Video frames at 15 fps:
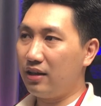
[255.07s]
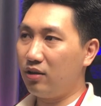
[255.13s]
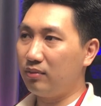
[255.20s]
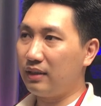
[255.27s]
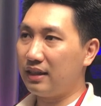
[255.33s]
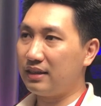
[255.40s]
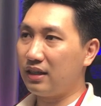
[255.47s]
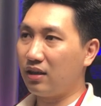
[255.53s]
chúng
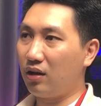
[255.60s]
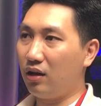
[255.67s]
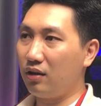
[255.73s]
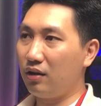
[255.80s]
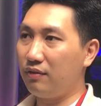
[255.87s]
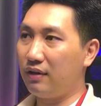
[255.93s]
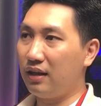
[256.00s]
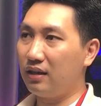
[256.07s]
ta sẽ có
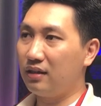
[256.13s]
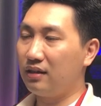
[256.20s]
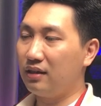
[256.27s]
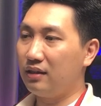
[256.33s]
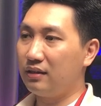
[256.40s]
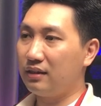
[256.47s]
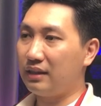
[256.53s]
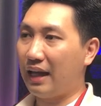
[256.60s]
cái phần
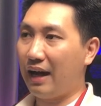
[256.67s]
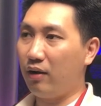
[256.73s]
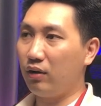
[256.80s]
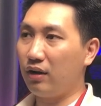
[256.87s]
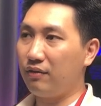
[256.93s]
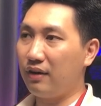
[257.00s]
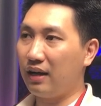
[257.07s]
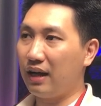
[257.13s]
tạo
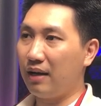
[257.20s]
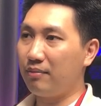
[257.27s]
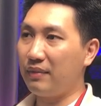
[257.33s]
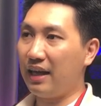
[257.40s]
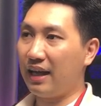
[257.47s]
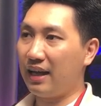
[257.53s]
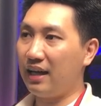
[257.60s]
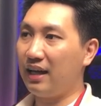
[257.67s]
cái phần âm
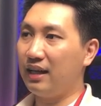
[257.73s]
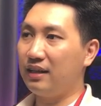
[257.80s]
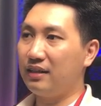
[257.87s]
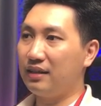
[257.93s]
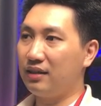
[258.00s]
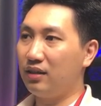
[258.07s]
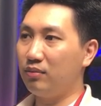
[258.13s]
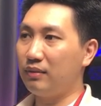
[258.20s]
nhạc ha
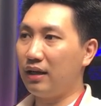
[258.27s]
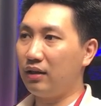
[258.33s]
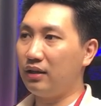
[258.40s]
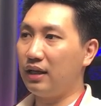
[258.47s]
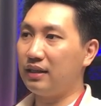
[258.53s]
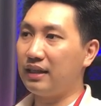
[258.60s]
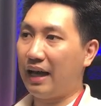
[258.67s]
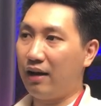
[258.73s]
chúng ta có
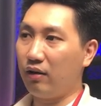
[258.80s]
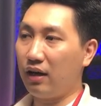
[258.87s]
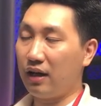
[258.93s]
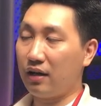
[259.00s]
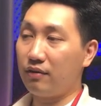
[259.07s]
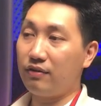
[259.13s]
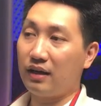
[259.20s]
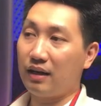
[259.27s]
thể tạo ra
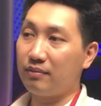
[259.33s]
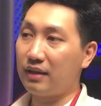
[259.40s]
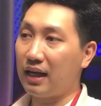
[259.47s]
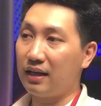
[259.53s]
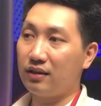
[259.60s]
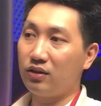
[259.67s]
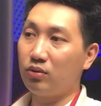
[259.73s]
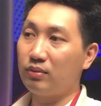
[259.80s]
cái phần âm
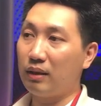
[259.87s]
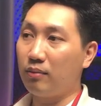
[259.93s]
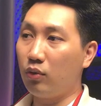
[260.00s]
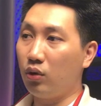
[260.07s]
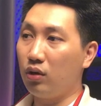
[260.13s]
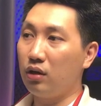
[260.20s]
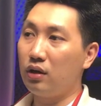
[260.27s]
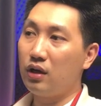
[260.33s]
thanh chúng ta
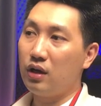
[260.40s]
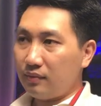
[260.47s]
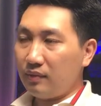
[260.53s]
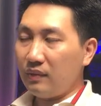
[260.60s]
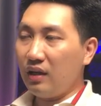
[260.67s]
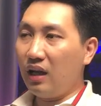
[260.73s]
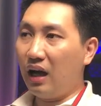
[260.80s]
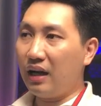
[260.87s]
muốn
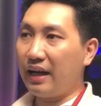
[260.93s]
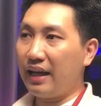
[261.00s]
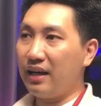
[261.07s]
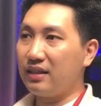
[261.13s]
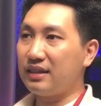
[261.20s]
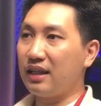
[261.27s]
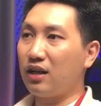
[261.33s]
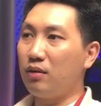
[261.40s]
ở đây nó
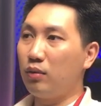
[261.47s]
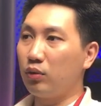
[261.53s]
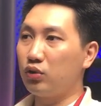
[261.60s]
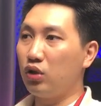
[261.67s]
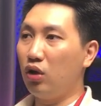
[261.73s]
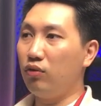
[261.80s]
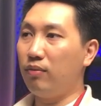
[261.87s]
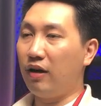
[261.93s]
sẽ có một
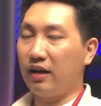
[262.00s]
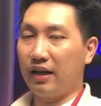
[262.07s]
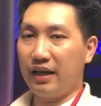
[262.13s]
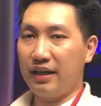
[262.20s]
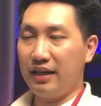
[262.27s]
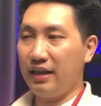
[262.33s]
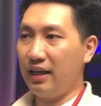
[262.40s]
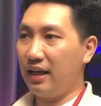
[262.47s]
số phần gợi
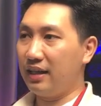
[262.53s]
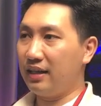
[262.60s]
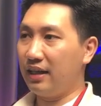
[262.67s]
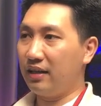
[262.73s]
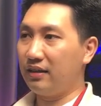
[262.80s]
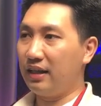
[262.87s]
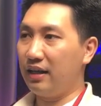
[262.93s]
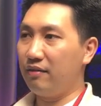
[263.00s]
ý ha anh chị
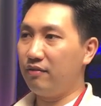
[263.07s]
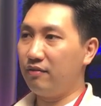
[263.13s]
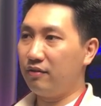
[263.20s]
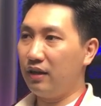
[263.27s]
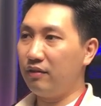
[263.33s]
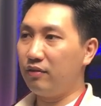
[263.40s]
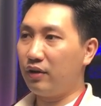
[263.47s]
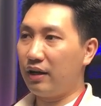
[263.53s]
có thể
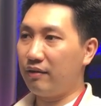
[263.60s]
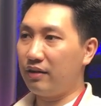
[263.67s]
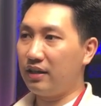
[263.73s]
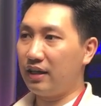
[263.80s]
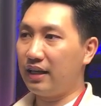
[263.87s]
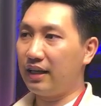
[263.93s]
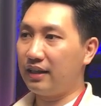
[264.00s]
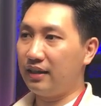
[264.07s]
click vào đây anh
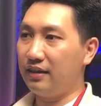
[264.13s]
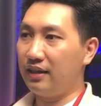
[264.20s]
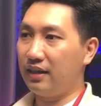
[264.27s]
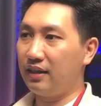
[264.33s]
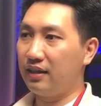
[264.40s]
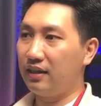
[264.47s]
chị nghe thử nè